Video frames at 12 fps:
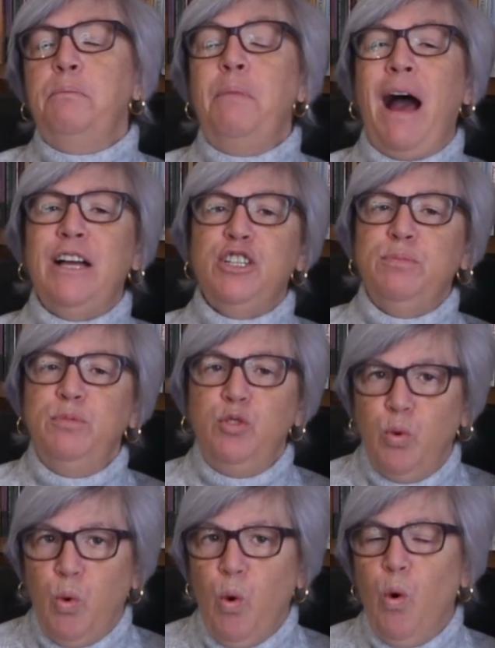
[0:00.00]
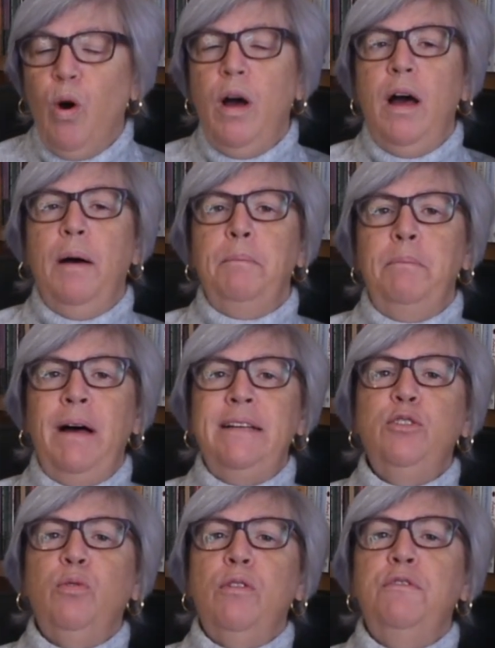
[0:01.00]
mais me tocou.
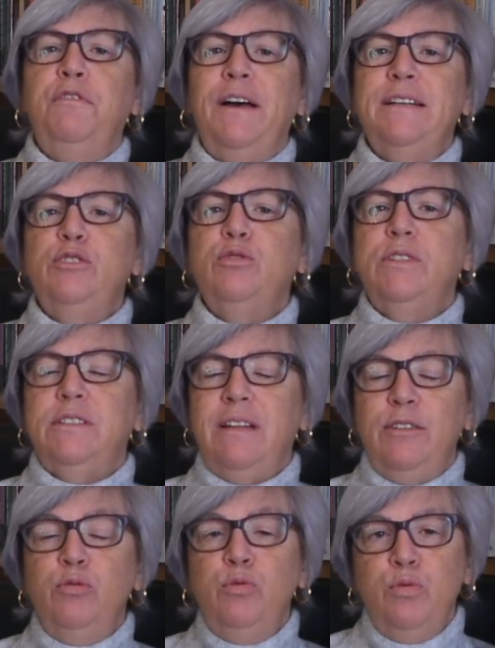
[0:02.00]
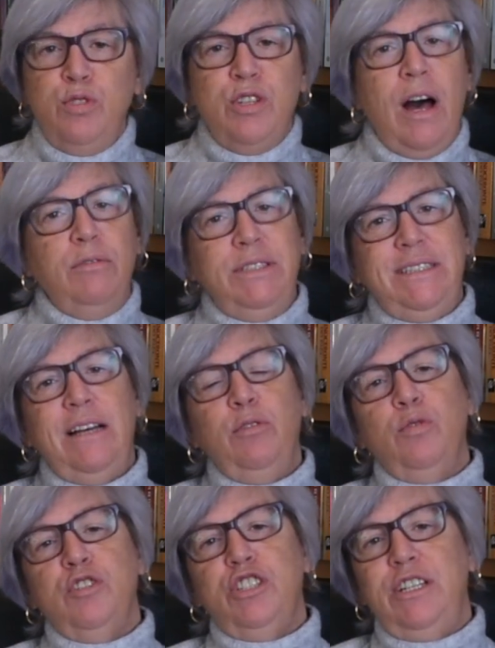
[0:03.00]
Mas eu confesso que tenho noção e tenho
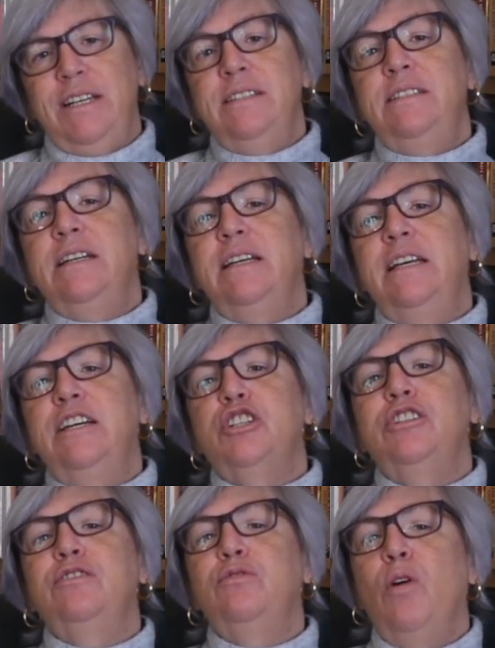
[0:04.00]
consciência que este